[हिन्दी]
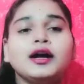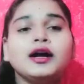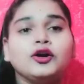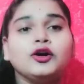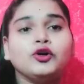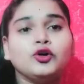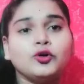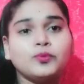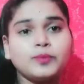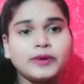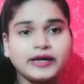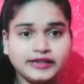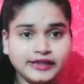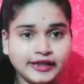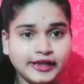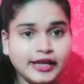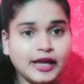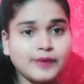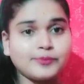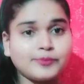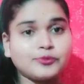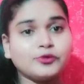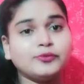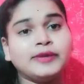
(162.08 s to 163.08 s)
होप करते कि
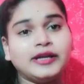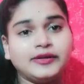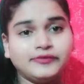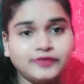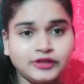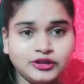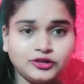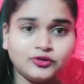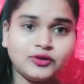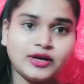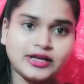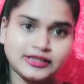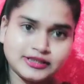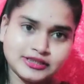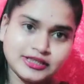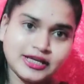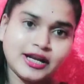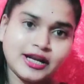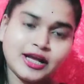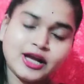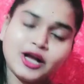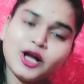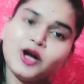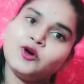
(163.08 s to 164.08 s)
आपको मेरा वीडियो अच्छा
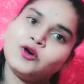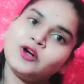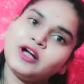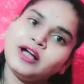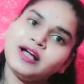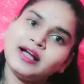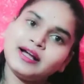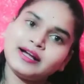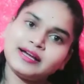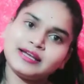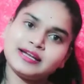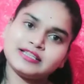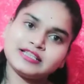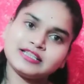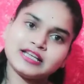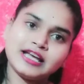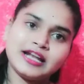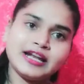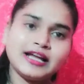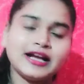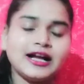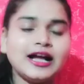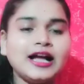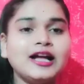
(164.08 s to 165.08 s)
लगा होगा अगर अच्छा
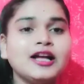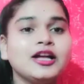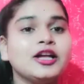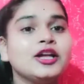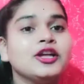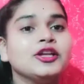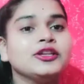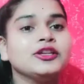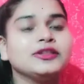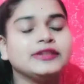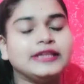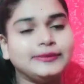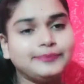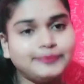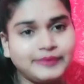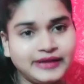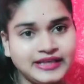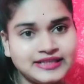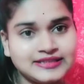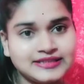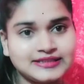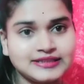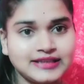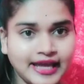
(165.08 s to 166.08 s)
लगा देन
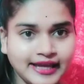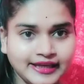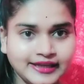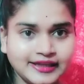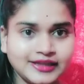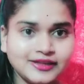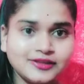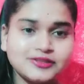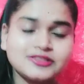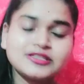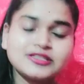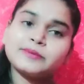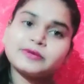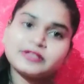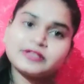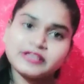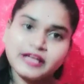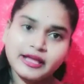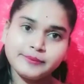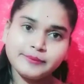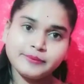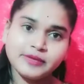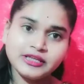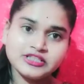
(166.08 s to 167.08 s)
प्लीज़ लाइक एंड सब्सक्राइब
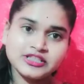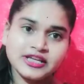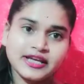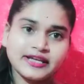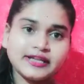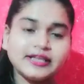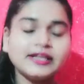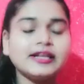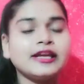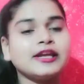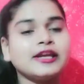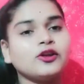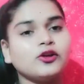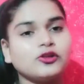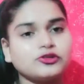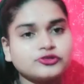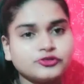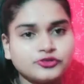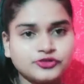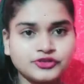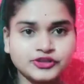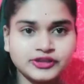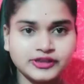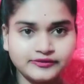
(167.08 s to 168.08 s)
माई चैनल एंड ऑल्सो
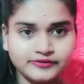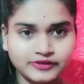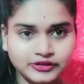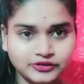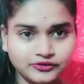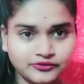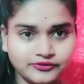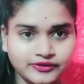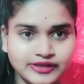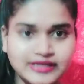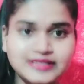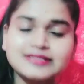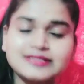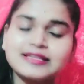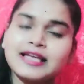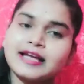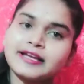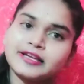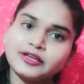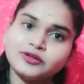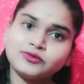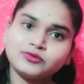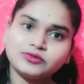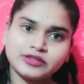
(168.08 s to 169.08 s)
शेयर विथ फ्रेंड्स ताकि
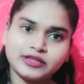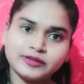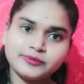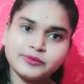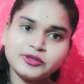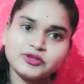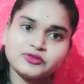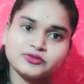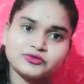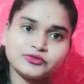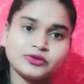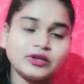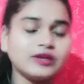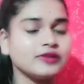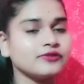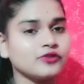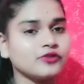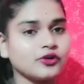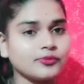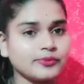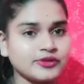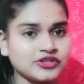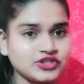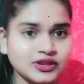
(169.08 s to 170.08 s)
उन तक भी यूजफुल
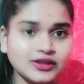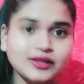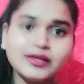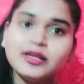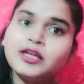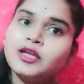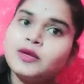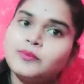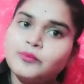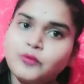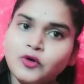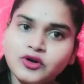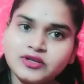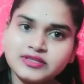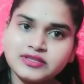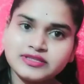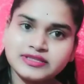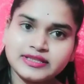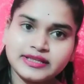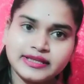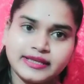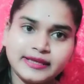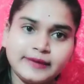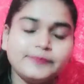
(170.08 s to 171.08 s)
इन्फॉर्मेशन पहुंच
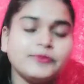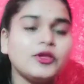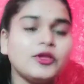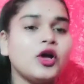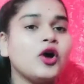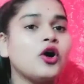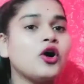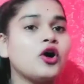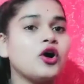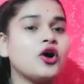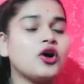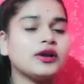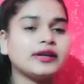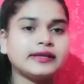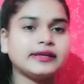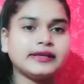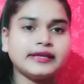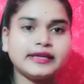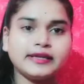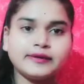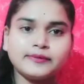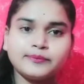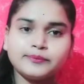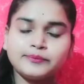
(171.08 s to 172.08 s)
सके और
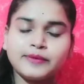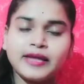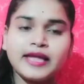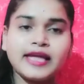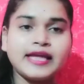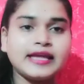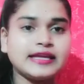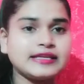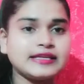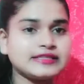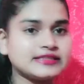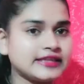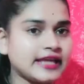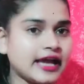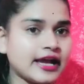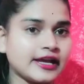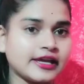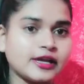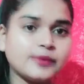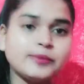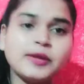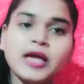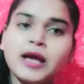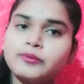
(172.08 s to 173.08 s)
ए, मैं इससे आगे
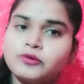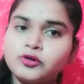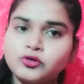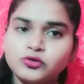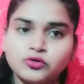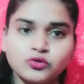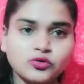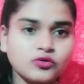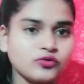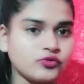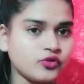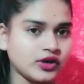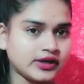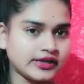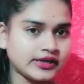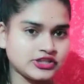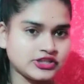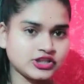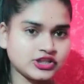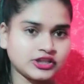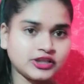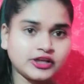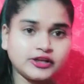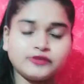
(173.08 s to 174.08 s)
भी आप लोगों को
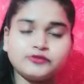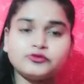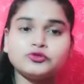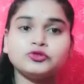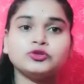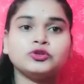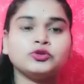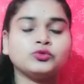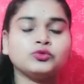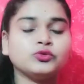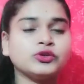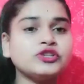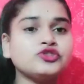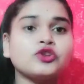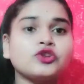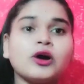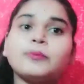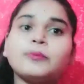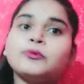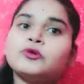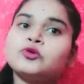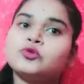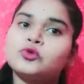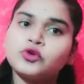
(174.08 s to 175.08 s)
फाउंडेशन का रिव्यू दूंगी जो आप
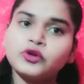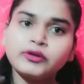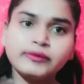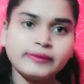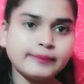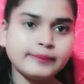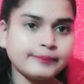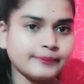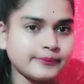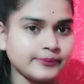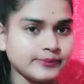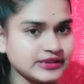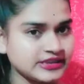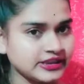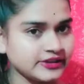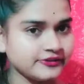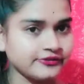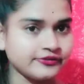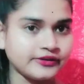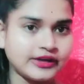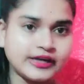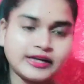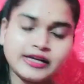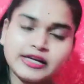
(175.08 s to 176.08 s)
लोगों के बजट
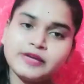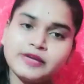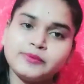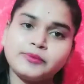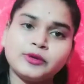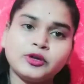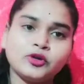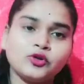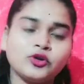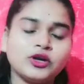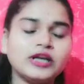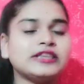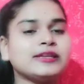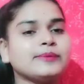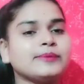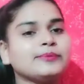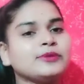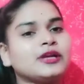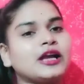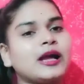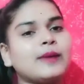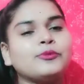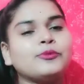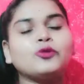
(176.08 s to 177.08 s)
फ्रेंडली भी होगा तब तक
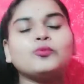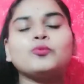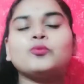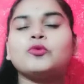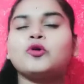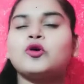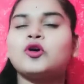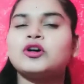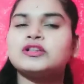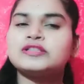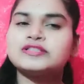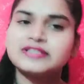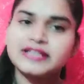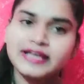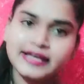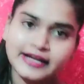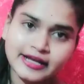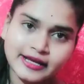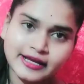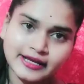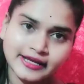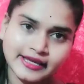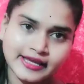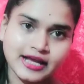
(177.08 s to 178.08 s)
आप लोग बहुत सारा
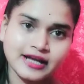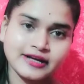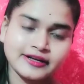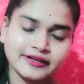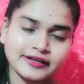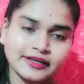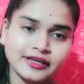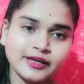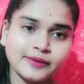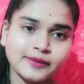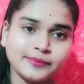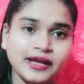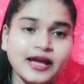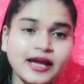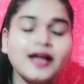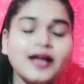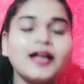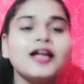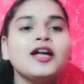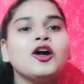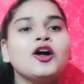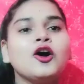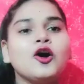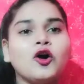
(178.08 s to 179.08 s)
ख्याल रखें अपना
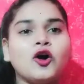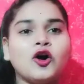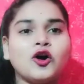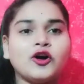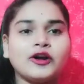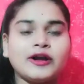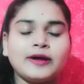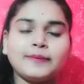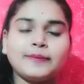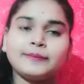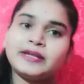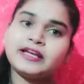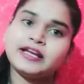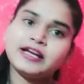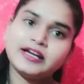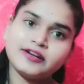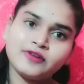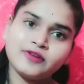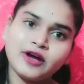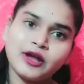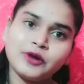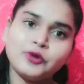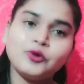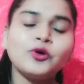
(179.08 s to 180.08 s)
और अपने घर
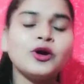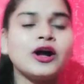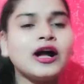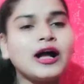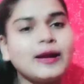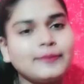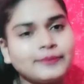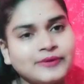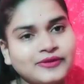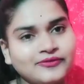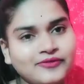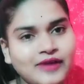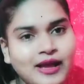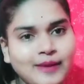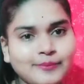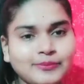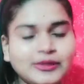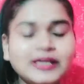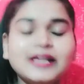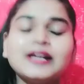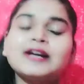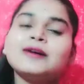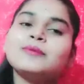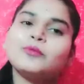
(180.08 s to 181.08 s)
वालों का अपनी फैमिली
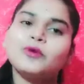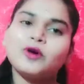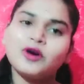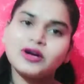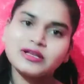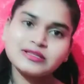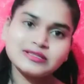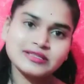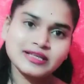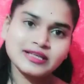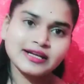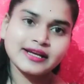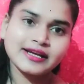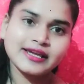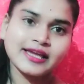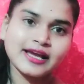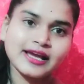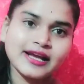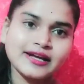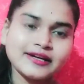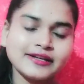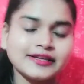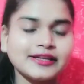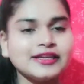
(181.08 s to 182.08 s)
का बहुत सारा
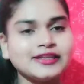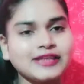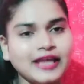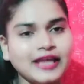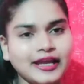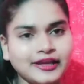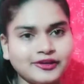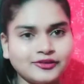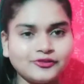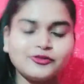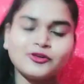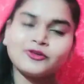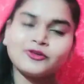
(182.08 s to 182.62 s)
ख्याल रखें थैंक यू फॉर